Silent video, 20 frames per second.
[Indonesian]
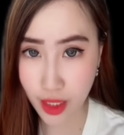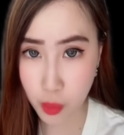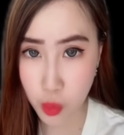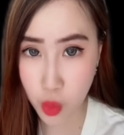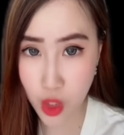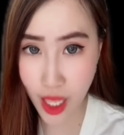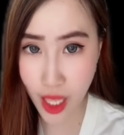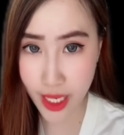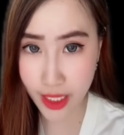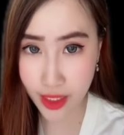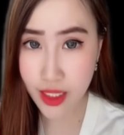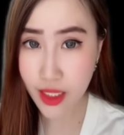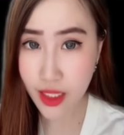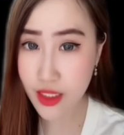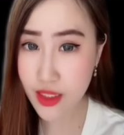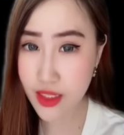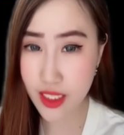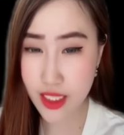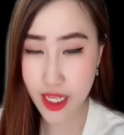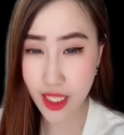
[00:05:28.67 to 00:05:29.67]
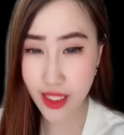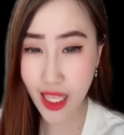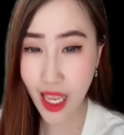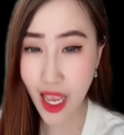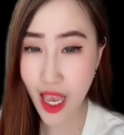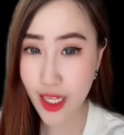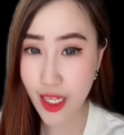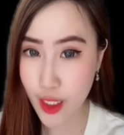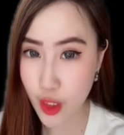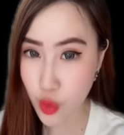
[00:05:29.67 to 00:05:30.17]
bulan. Ternyata
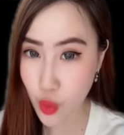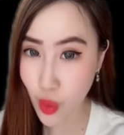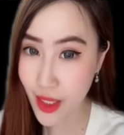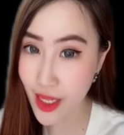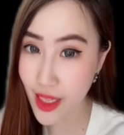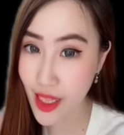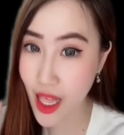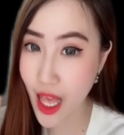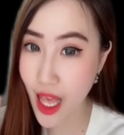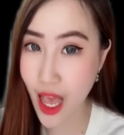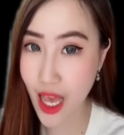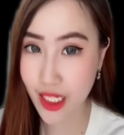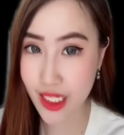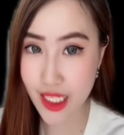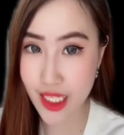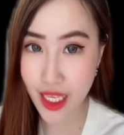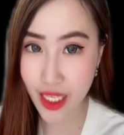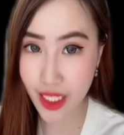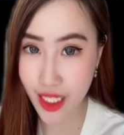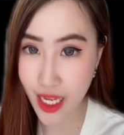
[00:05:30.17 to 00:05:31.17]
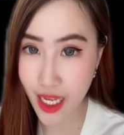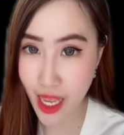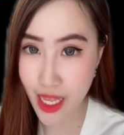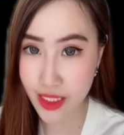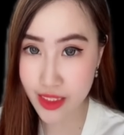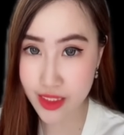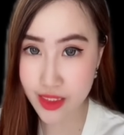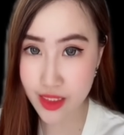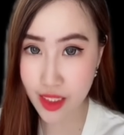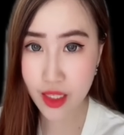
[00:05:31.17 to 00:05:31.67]
hari itu adalah harinya nih guys.
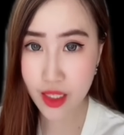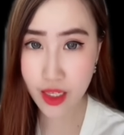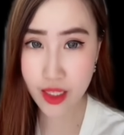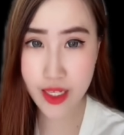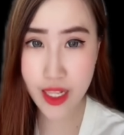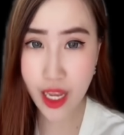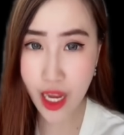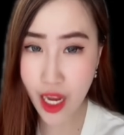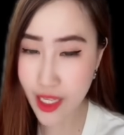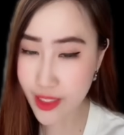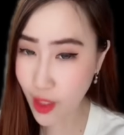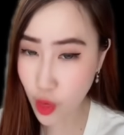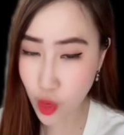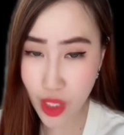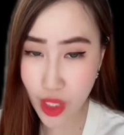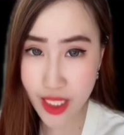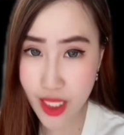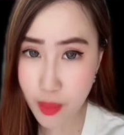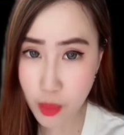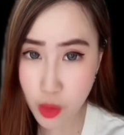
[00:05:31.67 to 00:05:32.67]
Dia nggak tahu lagi mau